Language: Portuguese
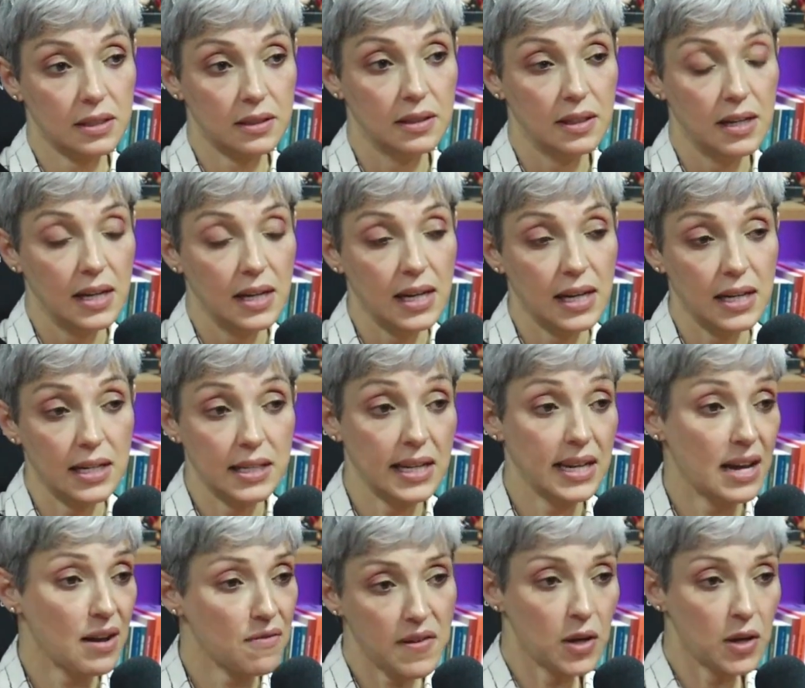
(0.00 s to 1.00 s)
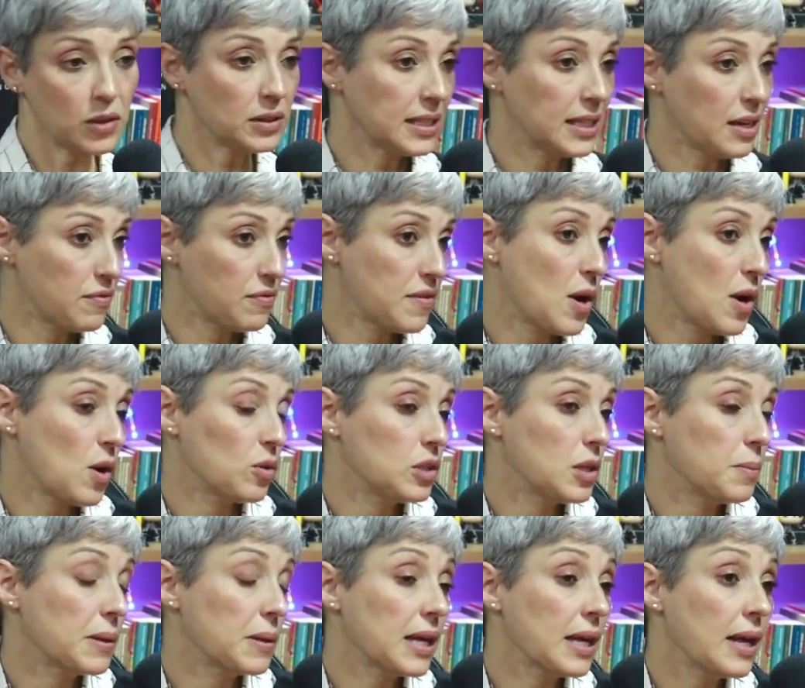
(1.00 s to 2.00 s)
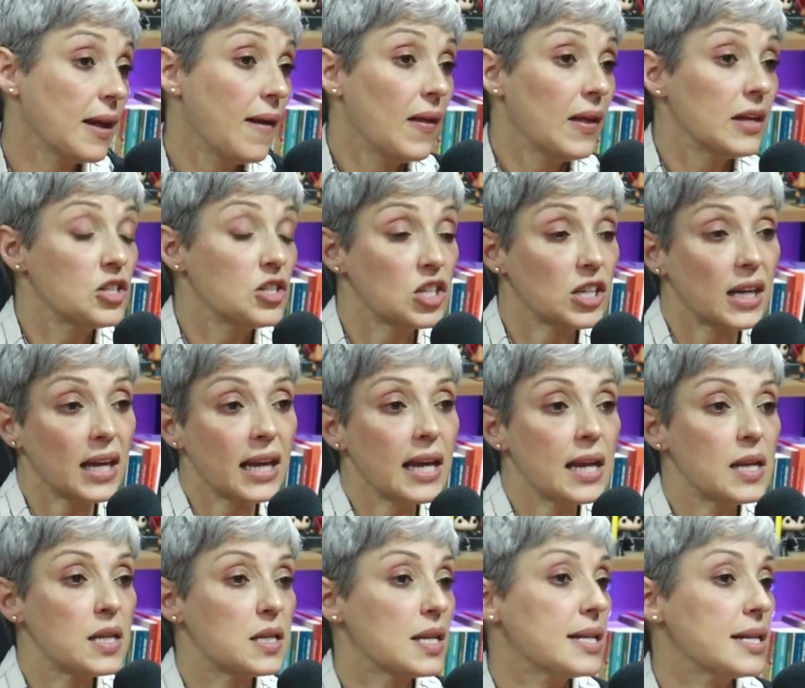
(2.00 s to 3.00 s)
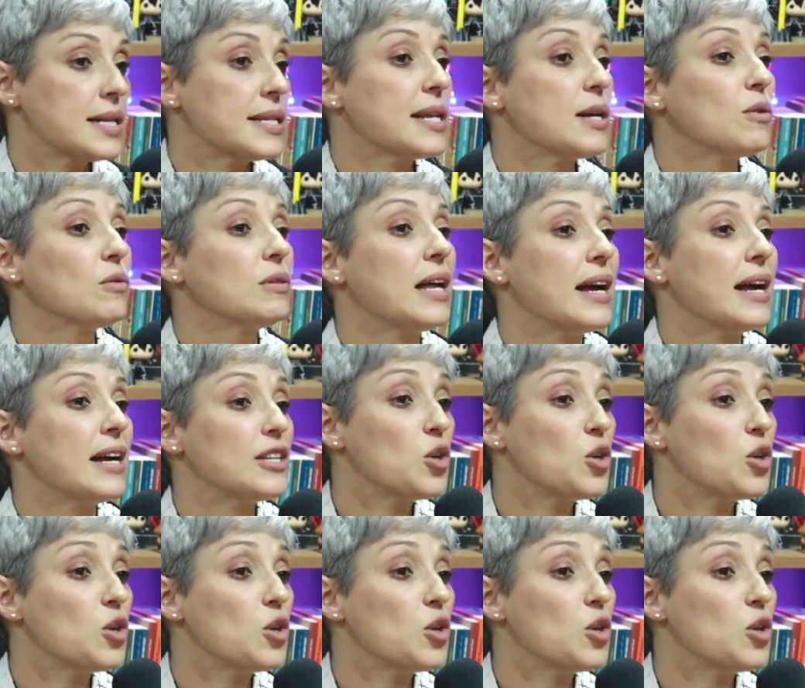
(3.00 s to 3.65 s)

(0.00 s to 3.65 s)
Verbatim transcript: Ele tem a falta da falta. Porque de quem ele sente saudade?